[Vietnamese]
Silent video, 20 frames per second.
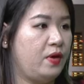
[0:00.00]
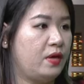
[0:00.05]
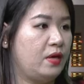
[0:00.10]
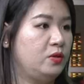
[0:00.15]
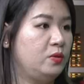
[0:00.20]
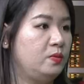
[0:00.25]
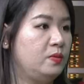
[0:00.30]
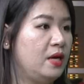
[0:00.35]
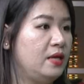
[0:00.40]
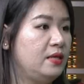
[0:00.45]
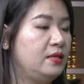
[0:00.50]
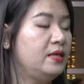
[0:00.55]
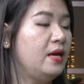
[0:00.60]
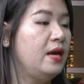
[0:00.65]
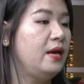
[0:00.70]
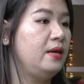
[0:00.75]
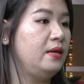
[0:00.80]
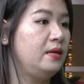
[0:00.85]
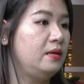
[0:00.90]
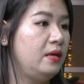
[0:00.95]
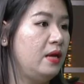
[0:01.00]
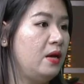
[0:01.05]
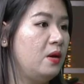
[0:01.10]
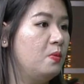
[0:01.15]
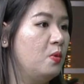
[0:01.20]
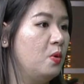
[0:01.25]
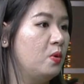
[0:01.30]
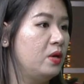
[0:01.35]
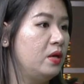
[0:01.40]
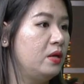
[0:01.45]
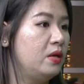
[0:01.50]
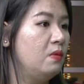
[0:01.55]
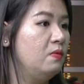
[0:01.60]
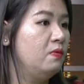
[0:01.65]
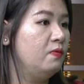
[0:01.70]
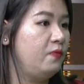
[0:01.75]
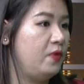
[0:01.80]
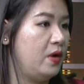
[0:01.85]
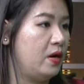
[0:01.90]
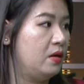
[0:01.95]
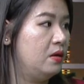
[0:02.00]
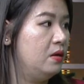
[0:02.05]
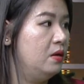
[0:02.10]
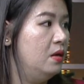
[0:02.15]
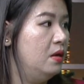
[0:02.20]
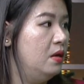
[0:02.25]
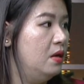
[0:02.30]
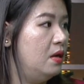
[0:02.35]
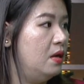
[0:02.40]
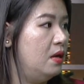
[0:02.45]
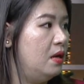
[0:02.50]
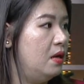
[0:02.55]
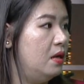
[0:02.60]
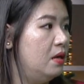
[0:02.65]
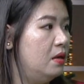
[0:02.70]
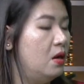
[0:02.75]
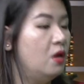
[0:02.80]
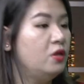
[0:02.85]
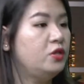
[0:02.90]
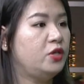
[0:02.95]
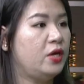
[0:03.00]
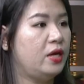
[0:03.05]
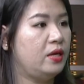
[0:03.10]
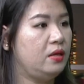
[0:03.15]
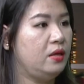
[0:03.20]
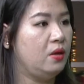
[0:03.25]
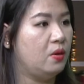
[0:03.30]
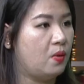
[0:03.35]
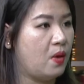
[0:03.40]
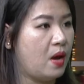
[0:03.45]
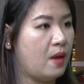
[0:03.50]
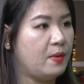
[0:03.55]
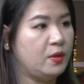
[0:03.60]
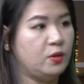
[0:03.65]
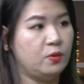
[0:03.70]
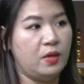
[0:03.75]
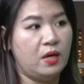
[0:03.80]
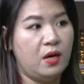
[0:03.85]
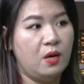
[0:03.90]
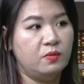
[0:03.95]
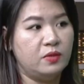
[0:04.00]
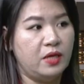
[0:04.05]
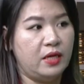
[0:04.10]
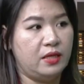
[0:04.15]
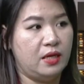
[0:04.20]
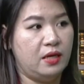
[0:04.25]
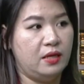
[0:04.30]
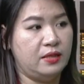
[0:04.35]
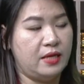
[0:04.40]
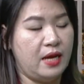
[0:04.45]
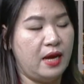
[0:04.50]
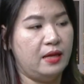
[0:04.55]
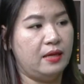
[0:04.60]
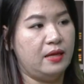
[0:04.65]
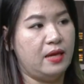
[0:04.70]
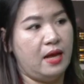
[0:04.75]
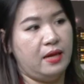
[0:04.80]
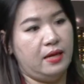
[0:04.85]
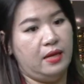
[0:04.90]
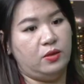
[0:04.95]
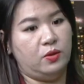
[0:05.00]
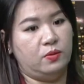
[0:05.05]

là chúng ta chạy theo một cái công việc uh, hot trend nhiều quá mà chúng ta không dành thời gian ra để chúng